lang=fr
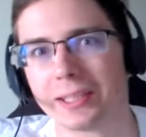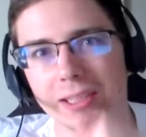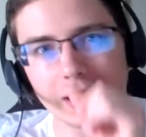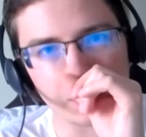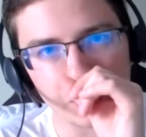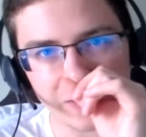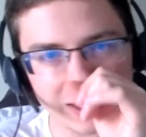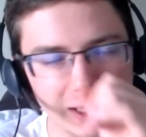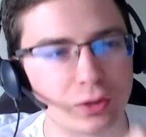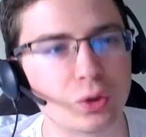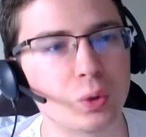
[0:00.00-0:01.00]
dire
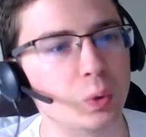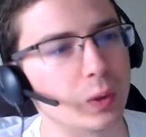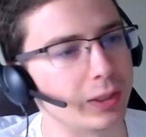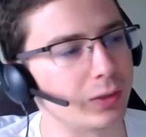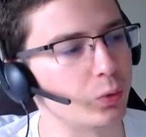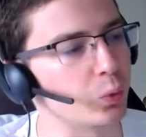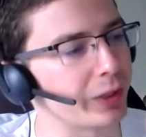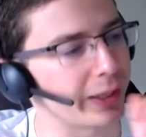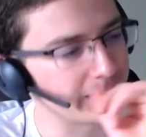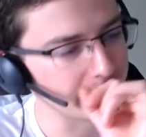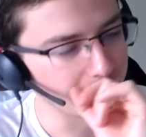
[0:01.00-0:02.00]
mauvaise lecture, hein, au
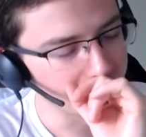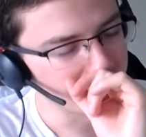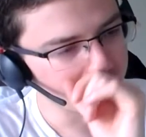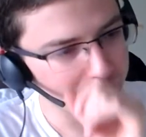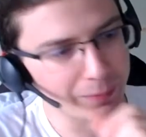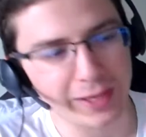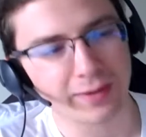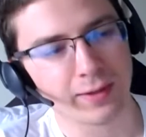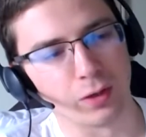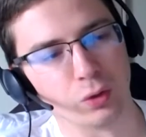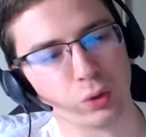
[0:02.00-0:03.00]
contraire. Mais
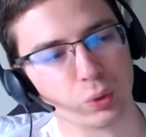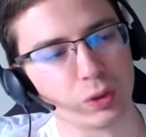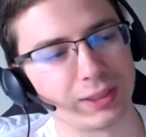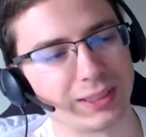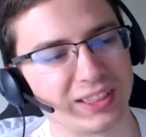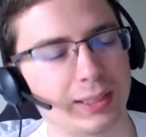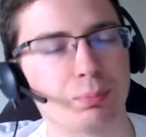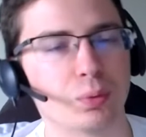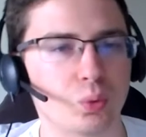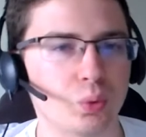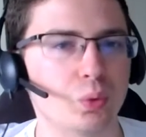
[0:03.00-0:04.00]
le truc c'est que c'est
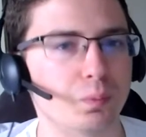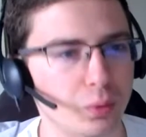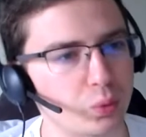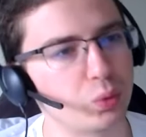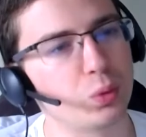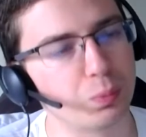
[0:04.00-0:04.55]
beaucoup, beaucoup,